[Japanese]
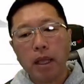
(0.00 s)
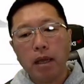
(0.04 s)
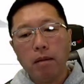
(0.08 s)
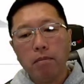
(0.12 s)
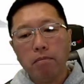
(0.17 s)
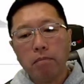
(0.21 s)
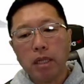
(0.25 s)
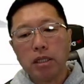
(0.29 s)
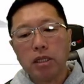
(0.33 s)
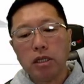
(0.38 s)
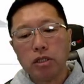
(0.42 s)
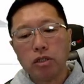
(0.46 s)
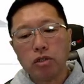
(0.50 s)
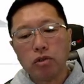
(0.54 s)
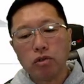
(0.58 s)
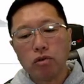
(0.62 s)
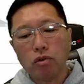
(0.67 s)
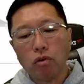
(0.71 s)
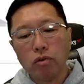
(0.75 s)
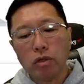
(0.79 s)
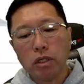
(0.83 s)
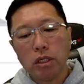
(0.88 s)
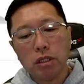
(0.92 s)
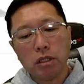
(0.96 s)
まあ、
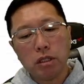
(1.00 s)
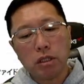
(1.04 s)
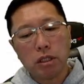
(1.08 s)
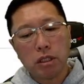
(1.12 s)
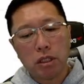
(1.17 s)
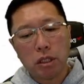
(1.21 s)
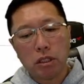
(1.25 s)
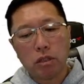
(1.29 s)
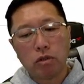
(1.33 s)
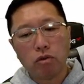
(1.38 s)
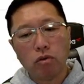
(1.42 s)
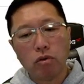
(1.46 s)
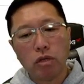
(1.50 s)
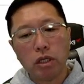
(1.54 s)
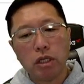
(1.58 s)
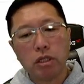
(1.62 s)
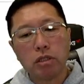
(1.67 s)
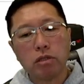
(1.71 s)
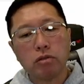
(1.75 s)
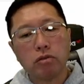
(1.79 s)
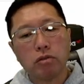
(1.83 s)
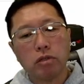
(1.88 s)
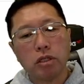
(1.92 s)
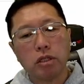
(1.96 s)
24インチと言
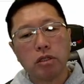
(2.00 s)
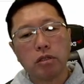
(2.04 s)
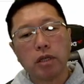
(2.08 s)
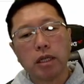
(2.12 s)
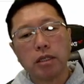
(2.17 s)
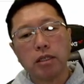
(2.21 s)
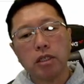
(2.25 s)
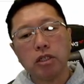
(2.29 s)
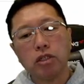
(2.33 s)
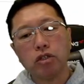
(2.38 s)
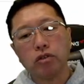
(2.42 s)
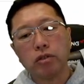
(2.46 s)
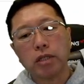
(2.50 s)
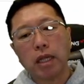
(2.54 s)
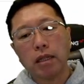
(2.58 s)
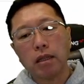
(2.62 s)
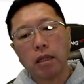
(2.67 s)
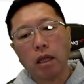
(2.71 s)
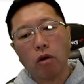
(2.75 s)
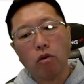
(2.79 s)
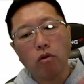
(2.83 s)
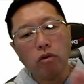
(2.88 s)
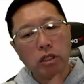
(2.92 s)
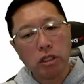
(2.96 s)
いつつ、実は
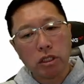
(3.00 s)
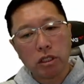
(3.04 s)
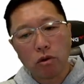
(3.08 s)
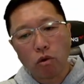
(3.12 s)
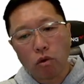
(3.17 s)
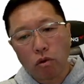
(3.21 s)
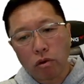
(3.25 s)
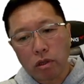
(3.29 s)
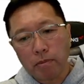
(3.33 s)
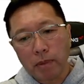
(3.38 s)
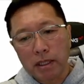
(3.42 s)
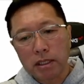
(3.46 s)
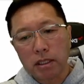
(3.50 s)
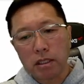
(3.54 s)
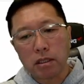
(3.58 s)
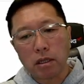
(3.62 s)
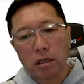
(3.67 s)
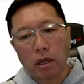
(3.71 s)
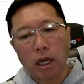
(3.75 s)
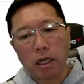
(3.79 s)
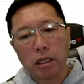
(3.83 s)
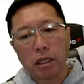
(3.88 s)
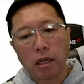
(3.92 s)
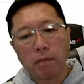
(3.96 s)
23.5インチ、ここにま小
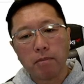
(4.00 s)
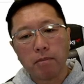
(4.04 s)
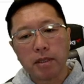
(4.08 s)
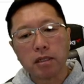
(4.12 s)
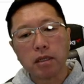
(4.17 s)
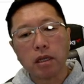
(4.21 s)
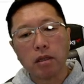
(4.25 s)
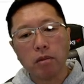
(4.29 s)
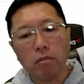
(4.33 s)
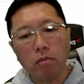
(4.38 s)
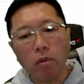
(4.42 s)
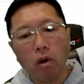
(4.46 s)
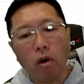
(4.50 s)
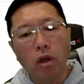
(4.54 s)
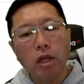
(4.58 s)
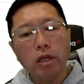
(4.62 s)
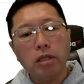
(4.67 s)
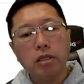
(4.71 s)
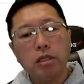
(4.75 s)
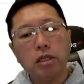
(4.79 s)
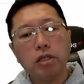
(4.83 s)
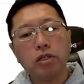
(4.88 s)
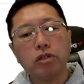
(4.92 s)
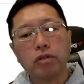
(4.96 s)
さく書いてありますけれども、
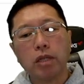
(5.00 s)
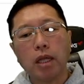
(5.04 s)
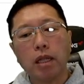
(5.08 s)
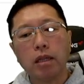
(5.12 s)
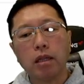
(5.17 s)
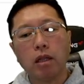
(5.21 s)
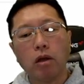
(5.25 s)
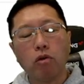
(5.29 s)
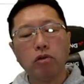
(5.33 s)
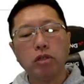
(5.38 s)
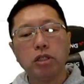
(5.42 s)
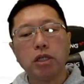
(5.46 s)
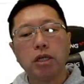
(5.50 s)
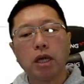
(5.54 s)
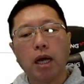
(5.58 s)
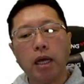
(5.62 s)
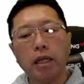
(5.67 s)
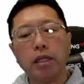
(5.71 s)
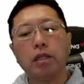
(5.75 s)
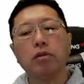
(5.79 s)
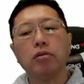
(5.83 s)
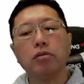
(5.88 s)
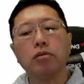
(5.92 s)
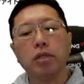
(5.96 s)
23.5インチが
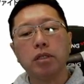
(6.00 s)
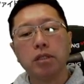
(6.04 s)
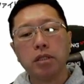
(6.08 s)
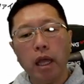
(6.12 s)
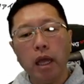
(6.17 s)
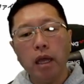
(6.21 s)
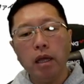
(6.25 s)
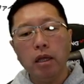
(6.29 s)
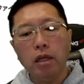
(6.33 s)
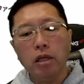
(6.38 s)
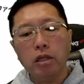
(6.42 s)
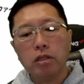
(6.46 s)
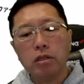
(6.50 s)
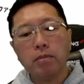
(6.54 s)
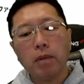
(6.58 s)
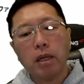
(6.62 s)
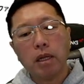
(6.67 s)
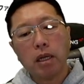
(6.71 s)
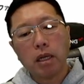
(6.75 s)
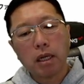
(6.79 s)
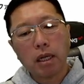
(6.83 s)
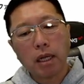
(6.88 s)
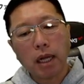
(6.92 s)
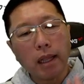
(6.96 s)
入ってるんですね。つま
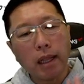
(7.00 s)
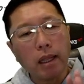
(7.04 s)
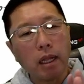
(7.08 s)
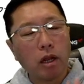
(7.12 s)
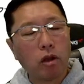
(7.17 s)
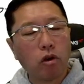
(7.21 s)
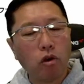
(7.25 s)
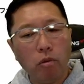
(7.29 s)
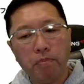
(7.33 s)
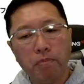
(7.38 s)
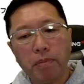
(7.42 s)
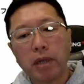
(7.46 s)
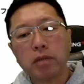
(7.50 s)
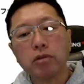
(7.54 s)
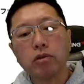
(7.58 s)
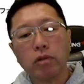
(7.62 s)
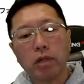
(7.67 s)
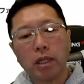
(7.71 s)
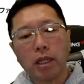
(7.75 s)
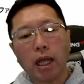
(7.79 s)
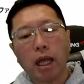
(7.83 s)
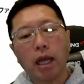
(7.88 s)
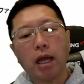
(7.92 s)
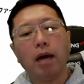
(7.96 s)
り、かなりコンパクト
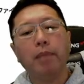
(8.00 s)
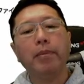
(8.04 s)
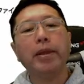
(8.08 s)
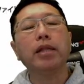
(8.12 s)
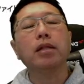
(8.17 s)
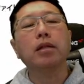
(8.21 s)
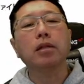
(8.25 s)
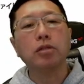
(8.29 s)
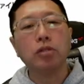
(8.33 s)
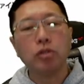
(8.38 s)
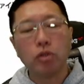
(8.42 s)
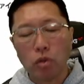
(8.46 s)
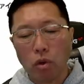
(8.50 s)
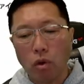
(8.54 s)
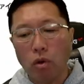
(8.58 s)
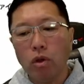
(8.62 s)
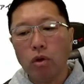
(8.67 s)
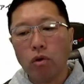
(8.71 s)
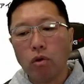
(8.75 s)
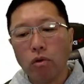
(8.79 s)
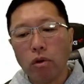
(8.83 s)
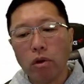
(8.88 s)
で大画面なんですよ。これ